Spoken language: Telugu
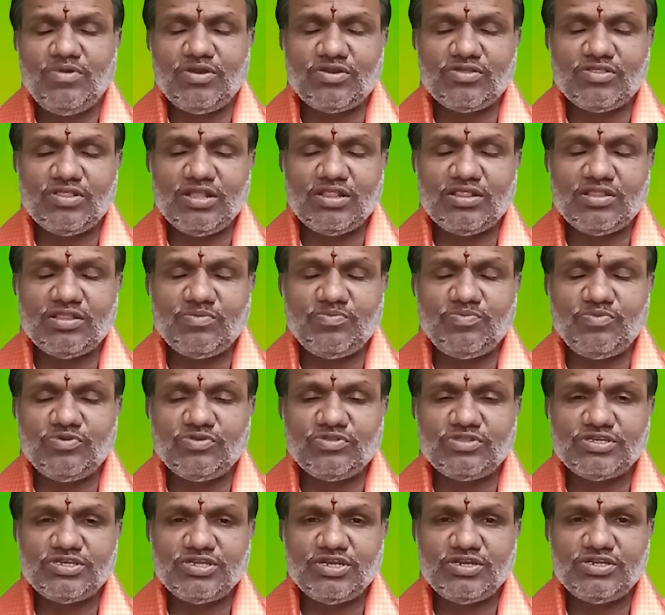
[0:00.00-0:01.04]
పట్టుదలతో
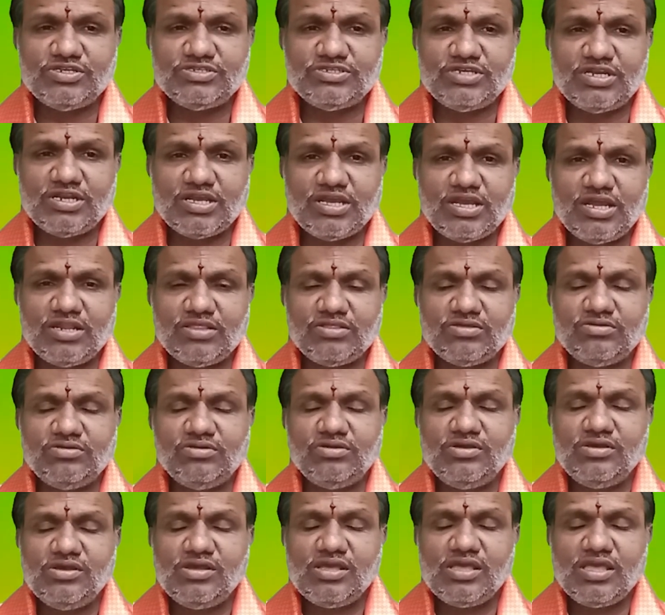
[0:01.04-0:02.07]
పూర్తి చేయడం జరగగలదు
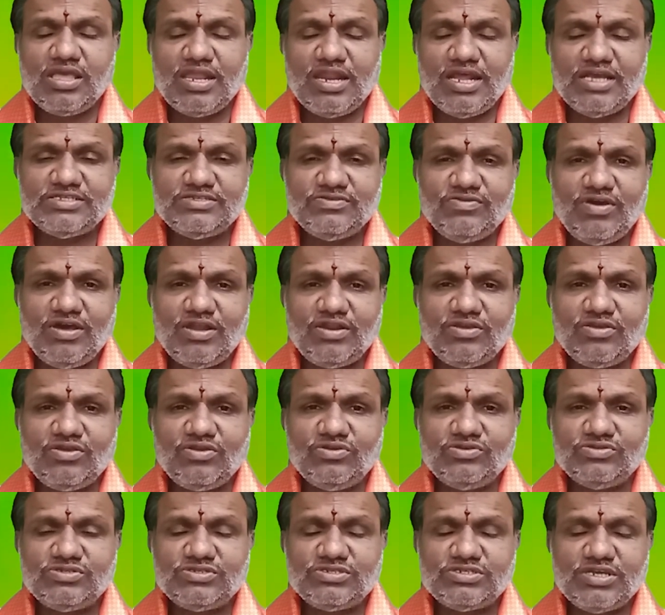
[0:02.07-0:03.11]
ఈ రాశి వారు
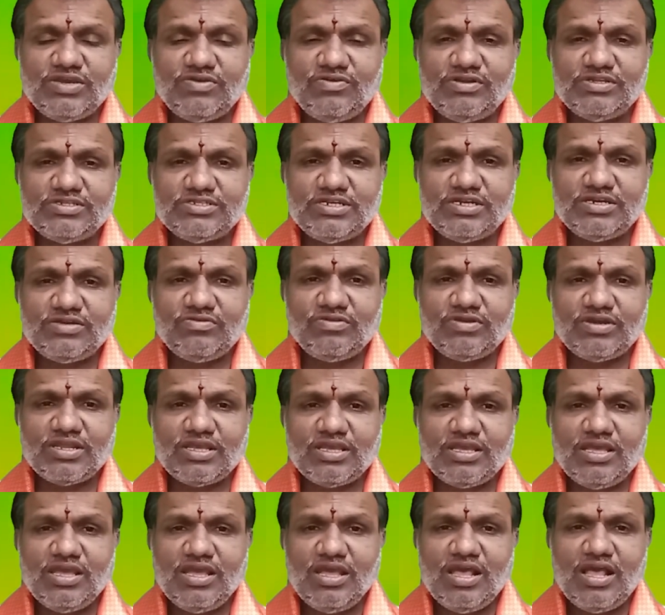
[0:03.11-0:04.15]
ఈరోజు
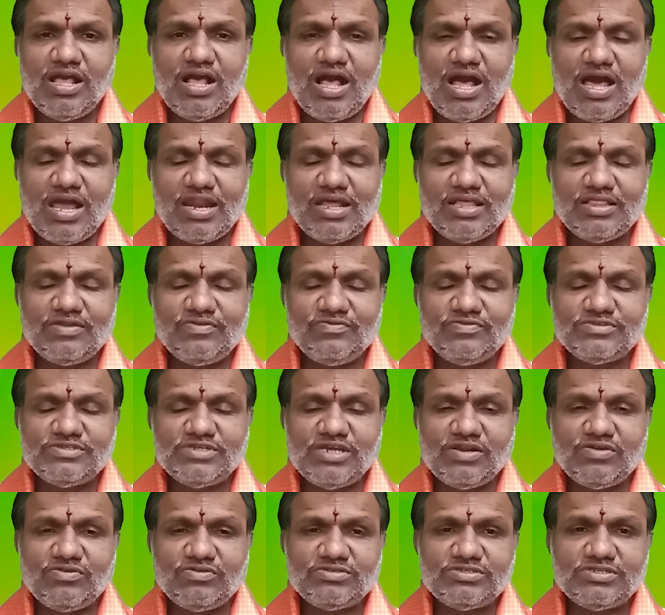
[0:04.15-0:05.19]
చేయవలసినటువంటి ఆరాధన
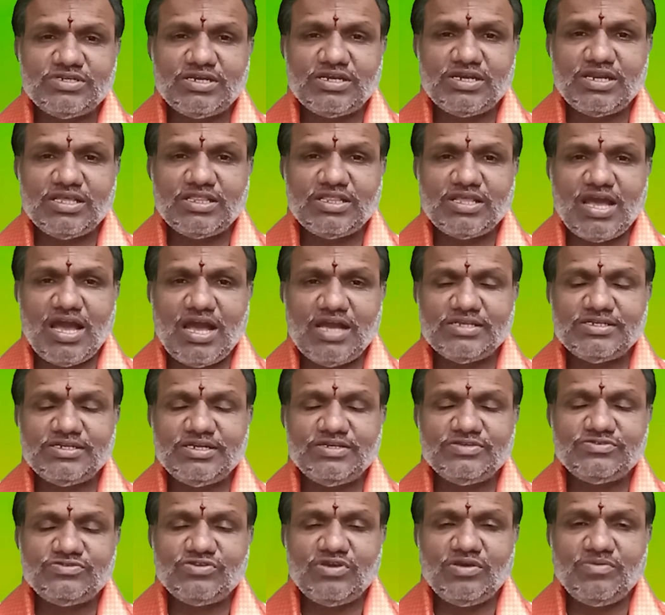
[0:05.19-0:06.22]
విషయానికి వచ్చినట్లయితే
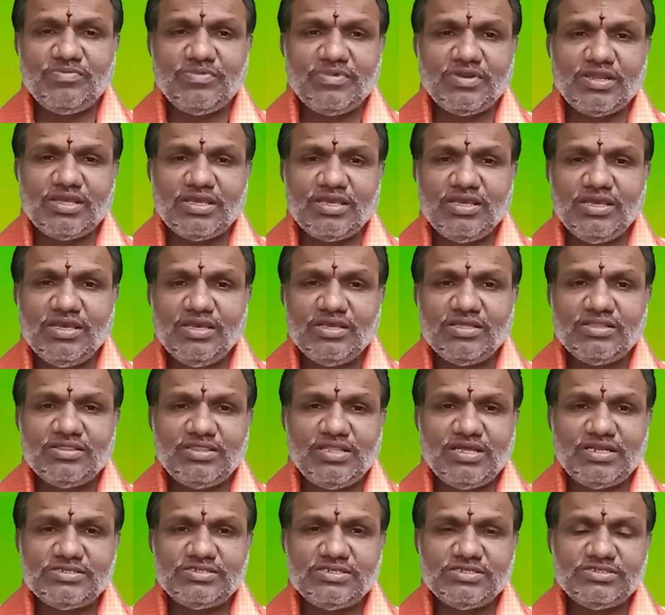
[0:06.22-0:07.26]
ఆంజనేయ స్వామిని
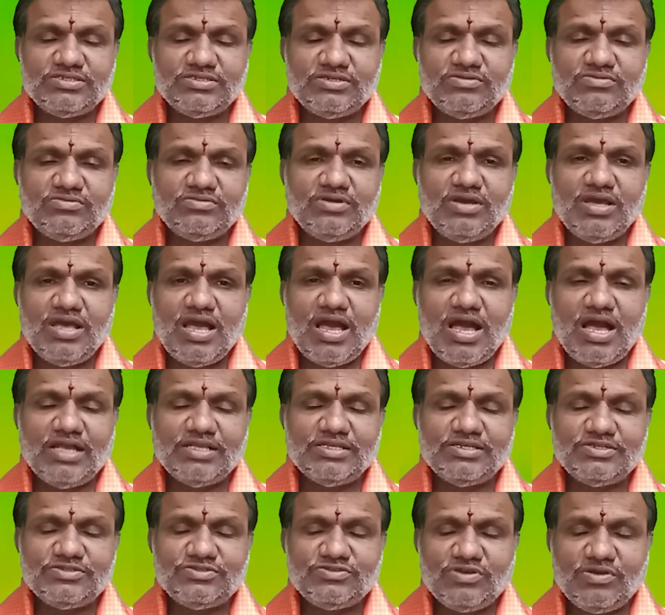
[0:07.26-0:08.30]
దర్శించడం
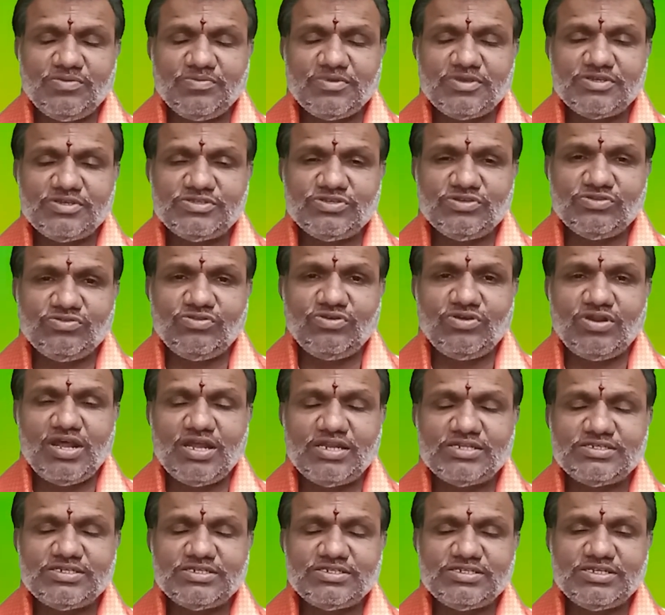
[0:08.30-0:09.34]
ఆంజనేయ స్వామికి
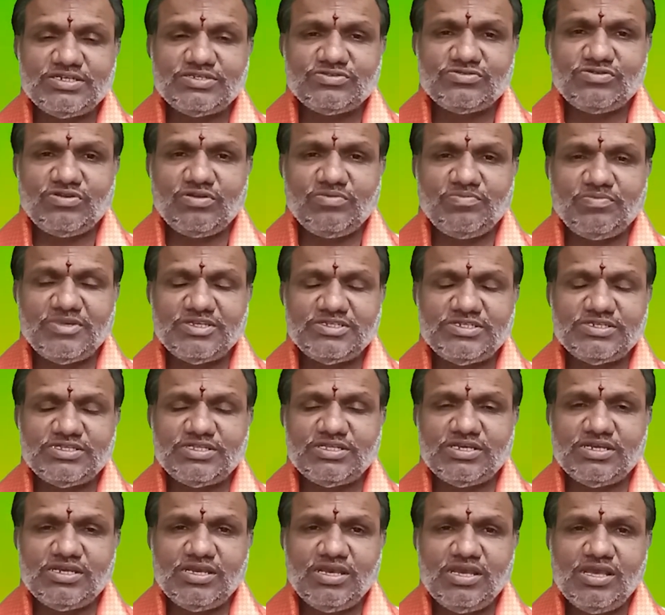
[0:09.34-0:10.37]
సింధూరార్చన చేసుకోవడం
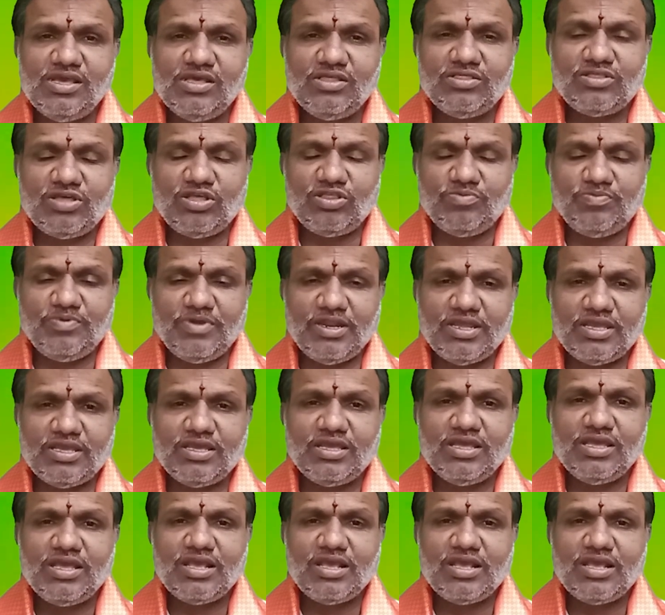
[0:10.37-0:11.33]
మంచిది తదుపరి